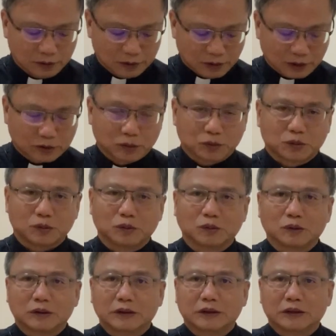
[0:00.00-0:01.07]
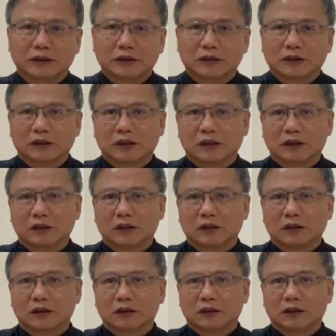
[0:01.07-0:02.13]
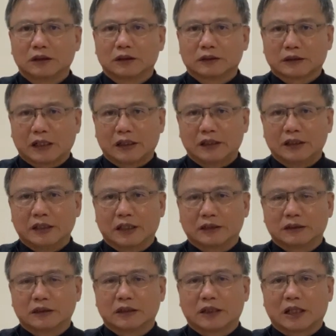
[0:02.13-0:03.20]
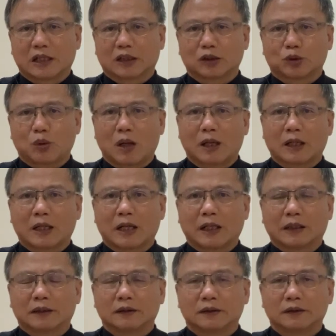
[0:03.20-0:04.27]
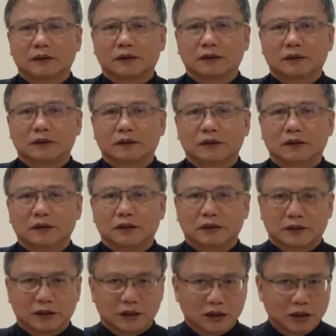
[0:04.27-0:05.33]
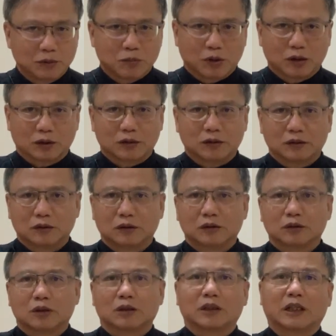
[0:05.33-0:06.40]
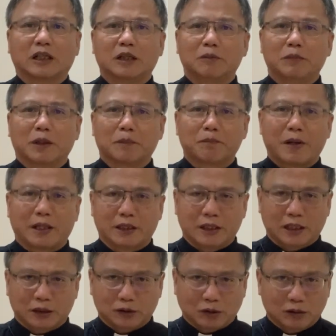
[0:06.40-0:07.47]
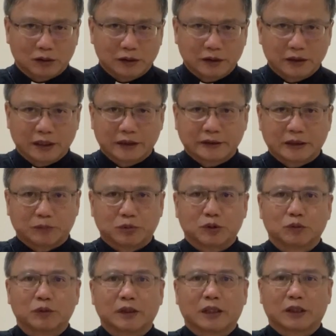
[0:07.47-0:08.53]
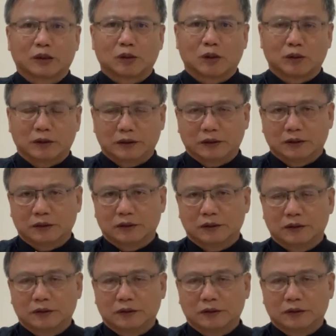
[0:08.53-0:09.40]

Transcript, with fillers: 耶稣主与三年个时间团教，伊是希望，出人会明白一个道理，会接受一个道理，